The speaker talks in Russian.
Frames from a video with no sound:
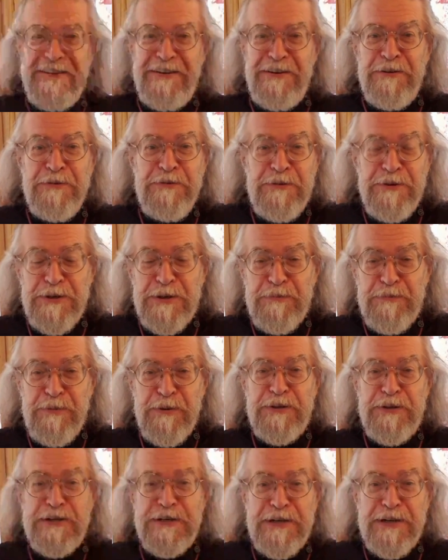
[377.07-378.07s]
И он до сих
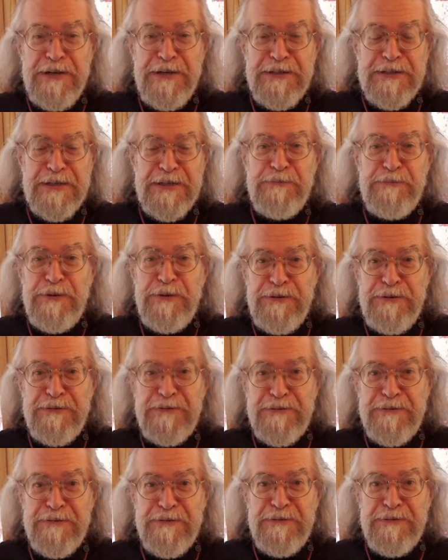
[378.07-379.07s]
пор таскает с
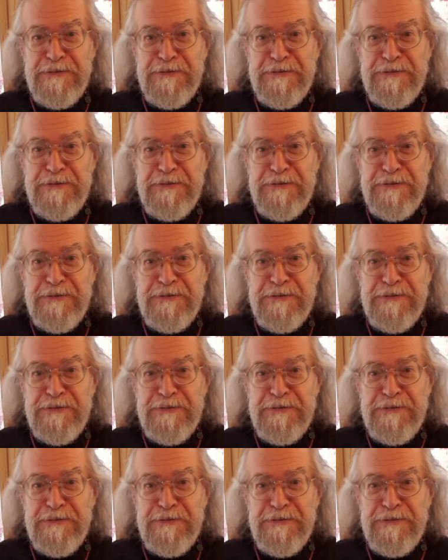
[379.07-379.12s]
собой,